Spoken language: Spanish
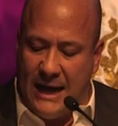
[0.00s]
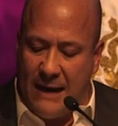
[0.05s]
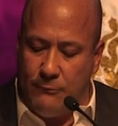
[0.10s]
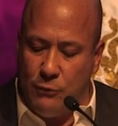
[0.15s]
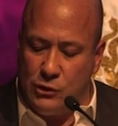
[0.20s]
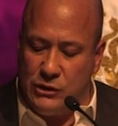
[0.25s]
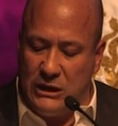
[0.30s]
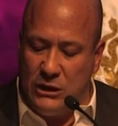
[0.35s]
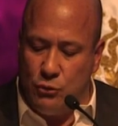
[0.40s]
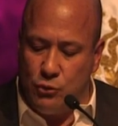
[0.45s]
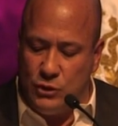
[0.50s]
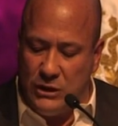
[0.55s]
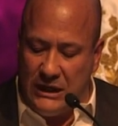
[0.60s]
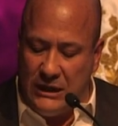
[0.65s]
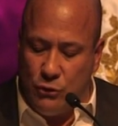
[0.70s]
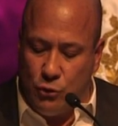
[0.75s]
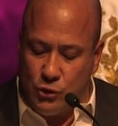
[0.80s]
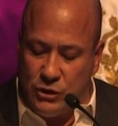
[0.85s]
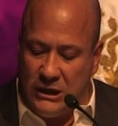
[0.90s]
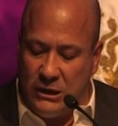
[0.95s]
de cambios
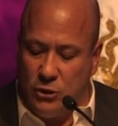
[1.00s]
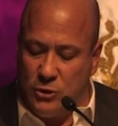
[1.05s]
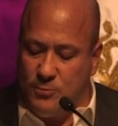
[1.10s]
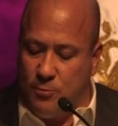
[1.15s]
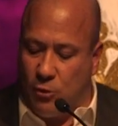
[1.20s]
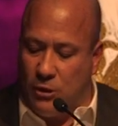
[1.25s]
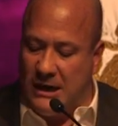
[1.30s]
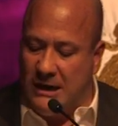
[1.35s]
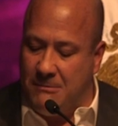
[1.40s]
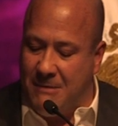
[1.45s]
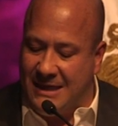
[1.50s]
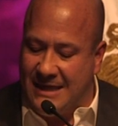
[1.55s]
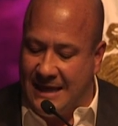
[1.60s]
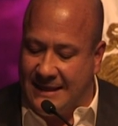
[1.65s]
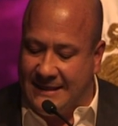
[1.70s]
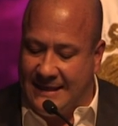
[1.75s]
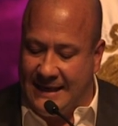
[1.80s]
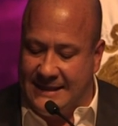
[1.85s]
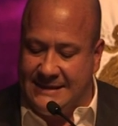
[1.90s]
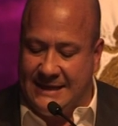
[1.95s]
inducidos por la
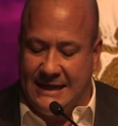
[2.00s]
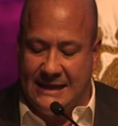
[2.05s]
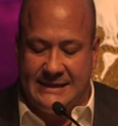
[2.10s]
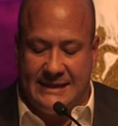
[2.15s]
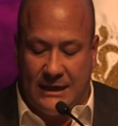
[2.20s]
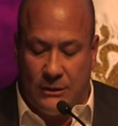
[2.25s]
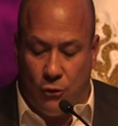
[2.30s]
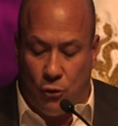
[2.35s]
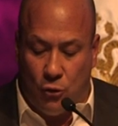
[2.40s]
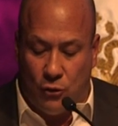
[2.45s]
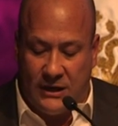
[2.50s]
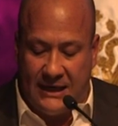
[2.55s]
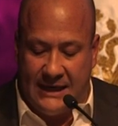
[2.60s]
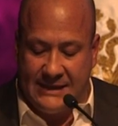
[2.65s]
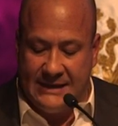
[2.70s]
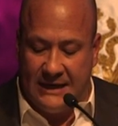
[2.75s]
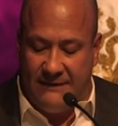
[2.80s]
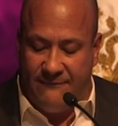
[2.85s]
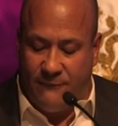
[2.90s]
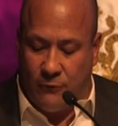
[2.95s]
inmediatez de las
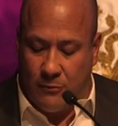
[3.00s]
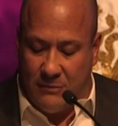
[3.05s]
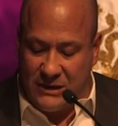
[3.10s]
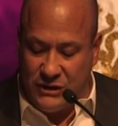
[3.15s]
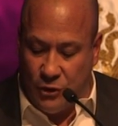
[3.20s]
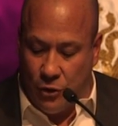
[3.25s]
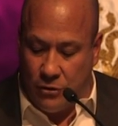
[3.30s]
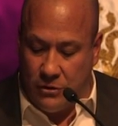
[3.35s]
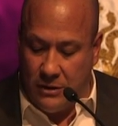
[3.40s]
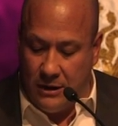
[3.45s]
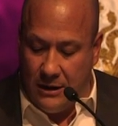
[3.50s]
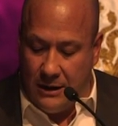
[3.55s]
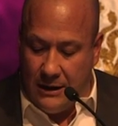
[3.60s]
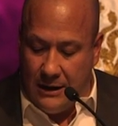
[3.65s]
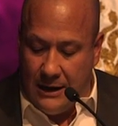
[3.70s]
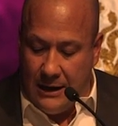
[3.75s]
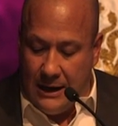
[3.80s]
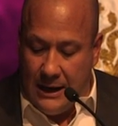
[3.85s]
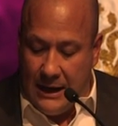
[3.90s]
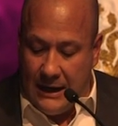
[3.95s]
tecnologías de la información,
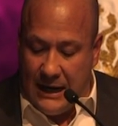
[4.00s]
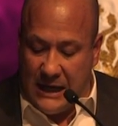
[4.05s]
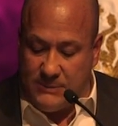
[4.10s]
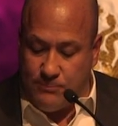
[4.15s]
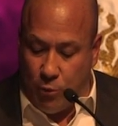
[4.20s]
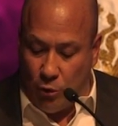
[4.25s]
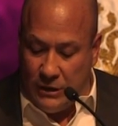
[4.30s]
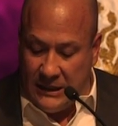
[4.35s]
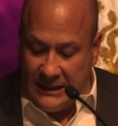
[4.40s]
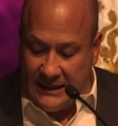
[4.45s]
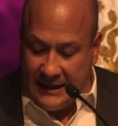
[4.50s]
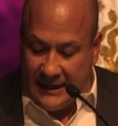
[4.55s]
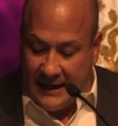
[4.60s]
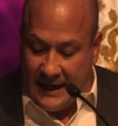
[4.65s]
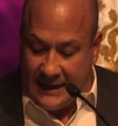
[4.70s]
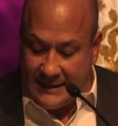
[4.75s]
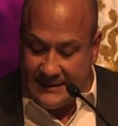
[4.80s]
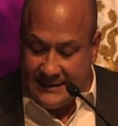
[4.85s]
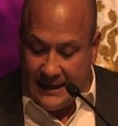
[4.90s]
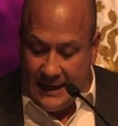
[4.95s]
las
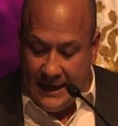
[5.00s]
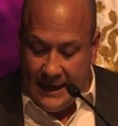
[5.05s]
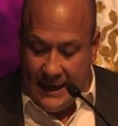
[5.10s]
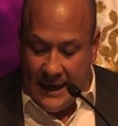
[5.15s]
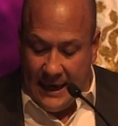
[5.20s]
políticas